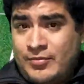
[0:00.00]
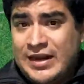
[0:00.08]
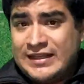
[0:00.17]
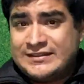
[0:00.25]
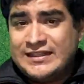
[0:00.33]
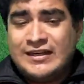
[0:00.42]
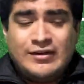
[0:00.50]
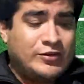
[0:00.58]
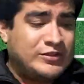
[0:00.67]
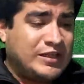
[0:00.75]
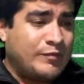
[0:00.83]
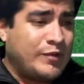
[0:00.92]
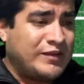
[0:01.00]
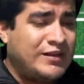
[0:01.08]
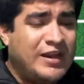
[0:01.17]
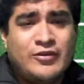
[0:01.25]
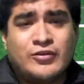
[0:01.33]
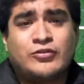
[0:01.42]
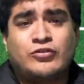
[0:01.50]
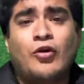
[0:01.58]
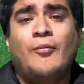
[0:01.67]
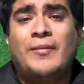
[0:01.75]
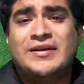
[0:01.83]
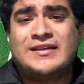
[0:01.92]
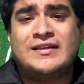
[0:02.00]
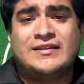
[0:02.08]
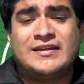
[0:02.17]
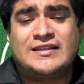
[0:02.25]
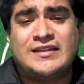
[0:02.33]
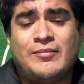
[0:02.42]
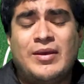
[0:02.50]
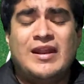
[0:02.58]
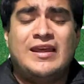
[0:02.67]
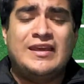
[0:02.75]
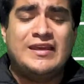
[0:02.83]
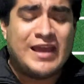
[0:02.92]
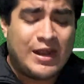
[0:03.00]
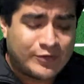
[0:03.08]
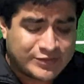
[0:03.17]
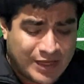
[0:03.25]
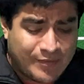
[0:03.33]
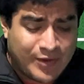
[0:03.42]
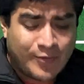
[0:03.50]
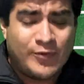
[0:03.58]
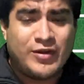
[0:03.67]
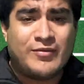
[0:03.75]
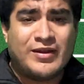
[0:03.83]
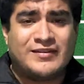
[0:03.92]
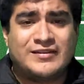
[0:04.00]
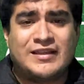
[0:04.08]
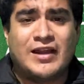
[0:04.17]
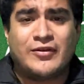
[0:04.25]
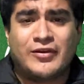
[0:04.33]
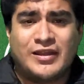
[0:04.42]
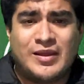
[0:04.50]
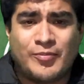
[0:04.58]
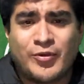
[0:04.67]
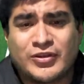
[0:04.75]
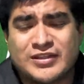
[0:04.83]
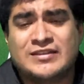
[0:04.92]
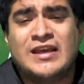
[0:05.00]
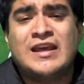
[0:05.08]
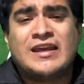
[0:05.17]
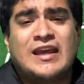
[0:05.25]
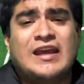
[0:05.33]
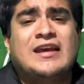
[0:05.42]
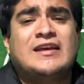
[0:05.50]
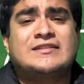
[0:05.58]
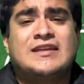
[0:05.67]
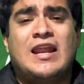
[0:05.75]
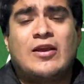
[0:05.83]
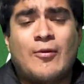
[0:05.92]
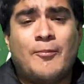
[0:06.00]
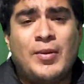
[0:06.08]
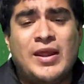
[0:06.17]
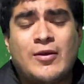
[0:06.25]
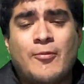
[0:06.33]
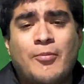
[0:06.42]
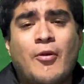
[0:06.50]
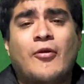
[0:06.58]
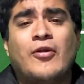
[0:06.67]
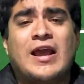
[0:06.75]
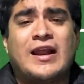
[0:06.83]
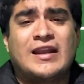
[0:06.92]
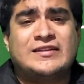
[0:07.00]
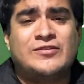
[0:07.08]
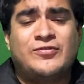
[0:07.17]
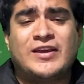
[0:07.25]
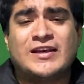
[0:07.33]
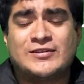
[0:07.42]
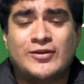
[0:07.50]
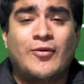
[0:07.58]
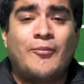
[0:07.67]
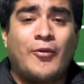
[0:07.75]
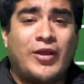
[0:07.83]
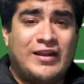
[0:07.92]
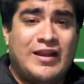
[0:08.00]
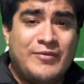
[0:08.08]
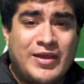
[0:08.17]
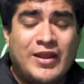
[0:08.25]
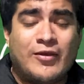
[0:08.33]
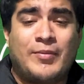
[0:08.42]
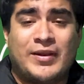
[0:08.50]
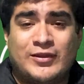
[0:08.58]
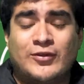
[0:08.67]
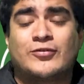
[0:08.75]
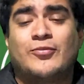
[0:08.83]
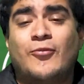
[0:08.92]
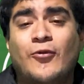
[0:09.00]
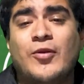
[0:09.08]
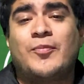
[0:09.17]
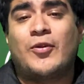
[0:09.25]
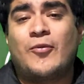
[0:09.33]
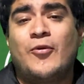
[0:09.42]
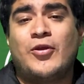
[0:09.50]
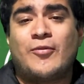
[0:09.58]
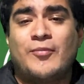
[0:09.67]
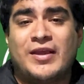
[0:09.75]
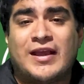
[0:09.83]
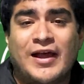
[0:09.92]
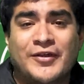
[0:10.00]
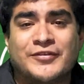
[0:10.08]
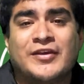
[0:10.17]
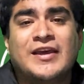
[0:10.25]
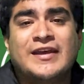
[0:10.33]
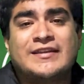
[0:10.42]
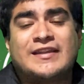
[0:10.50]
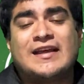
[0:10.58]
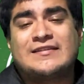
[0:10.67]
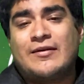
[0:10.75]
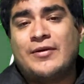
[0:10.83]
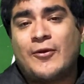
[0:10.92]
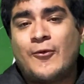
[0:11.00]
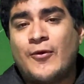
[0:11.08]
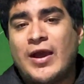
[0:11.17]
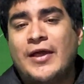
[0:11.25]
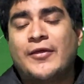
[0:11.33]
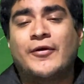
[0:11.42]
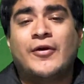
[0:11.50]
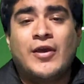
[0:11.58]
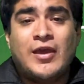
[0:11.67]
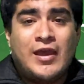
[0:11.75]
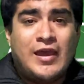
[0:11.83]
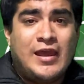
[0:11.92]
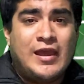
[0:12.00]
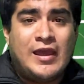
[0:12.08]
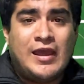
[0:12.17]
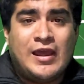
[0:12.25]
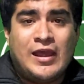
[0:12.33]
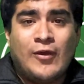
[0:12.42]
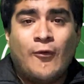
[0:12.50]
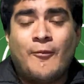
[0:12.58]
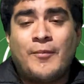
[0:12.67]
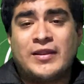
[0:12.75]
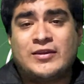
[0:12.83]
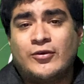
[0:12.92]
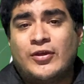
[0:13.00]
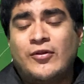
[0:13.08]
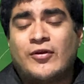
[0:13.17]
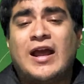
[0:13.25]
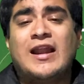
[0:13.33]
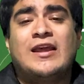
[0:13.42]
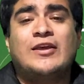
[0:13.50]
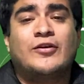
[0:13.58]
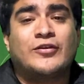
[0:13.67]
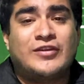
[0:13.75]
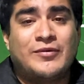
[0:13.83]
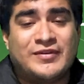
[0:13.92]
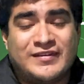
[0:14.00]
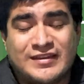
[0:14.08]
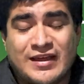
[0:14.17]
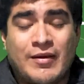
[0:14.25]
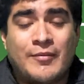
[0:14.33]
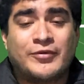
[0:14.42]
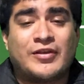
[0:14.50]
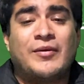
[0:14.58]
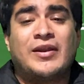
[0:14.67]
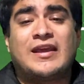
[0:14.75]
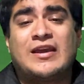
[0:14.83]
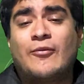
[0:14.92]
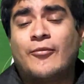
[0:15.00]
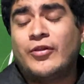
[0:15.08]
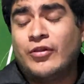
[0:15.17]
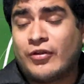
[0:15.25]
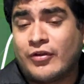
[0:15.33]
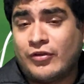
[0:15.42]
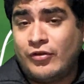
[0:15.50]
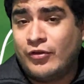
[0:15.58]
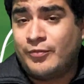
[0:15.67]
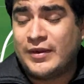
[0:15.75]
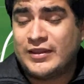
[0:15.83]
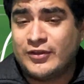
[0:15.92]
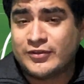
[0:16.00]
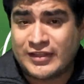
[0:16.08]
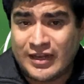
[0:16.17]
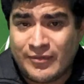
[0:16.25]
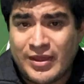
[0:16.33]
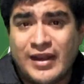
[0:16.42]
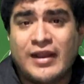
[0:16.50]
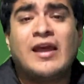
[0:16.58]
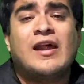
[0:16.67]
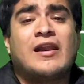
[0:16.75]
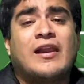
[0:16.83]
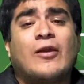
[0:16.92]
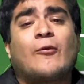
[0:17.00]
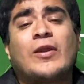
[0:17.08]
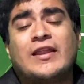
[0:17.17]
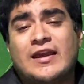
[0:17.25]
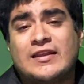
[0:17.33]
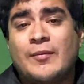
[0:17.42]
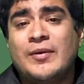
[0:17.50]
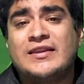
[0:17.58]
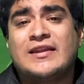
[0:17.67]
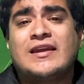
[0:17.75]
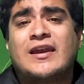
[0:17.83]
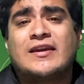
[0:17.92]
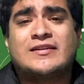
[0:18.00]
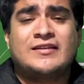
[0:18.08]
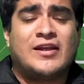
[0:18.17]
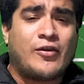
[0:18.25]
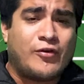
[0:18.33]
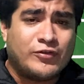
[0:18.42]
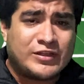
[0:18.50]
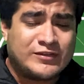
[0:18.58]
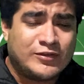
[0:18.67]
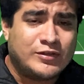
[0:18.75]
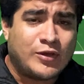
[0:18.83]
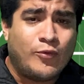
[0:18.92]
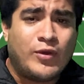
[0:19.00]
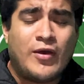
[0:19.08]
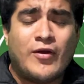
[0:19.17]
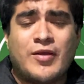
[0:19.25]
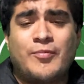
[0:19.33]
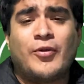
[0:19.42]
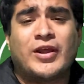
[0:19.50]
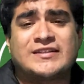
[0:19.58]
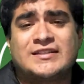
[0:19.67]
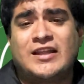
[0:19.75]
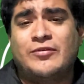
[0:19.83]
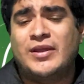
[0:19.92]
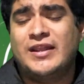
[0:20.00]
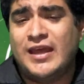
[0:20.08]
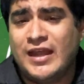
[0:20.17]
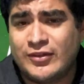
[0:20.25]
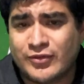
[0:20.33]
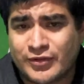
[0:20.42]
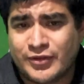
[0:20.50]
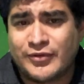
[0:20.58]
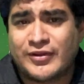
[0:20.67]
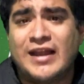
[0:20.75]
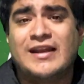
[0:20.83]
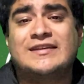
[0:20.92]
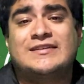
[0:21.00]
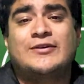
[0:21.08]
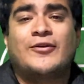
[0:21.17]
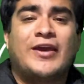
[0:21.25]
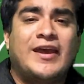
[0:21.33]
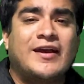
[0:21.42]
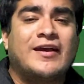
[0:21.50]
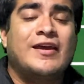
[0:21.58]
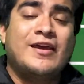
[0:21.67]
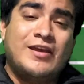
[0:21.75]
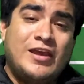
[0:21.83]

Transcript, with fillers: Brasil, los equipos brasileños son bastante de temer y ya lo sabe Universitario de Deportes que se le complica un poco la clasificación porque le vienen partidos muy pero muy complicados tras haber jugado eh, un partido de local y dos de visita. Vamos a ver cómo los, los partidos que le vienen. Recuerden que también tienen que tener rotación de jugadores porque se les viene el torneo local y si cojean